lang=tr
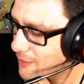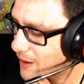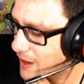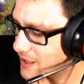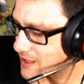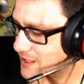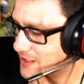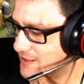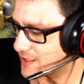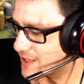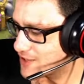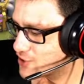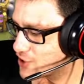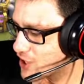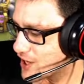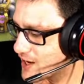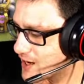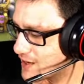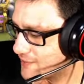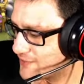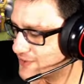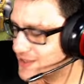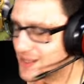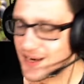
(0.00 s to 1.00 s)
Hakikaten
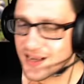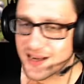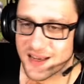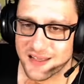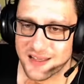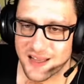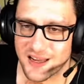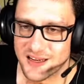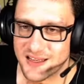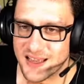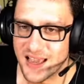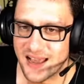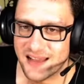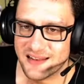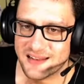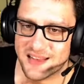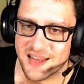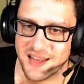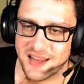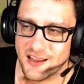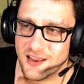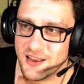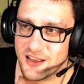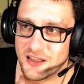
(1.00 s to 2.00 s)
çeyrek finale kadar
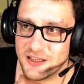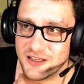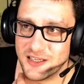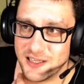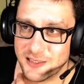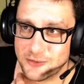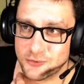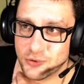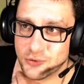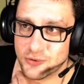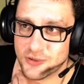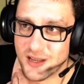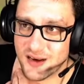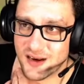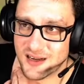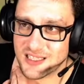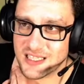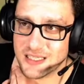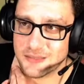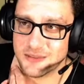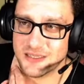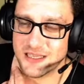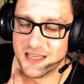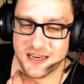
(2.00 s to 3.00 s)
geldi. İlk turda
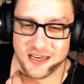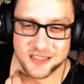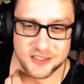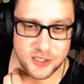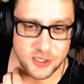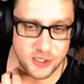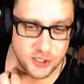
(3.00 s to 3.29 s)
rakibini eledi.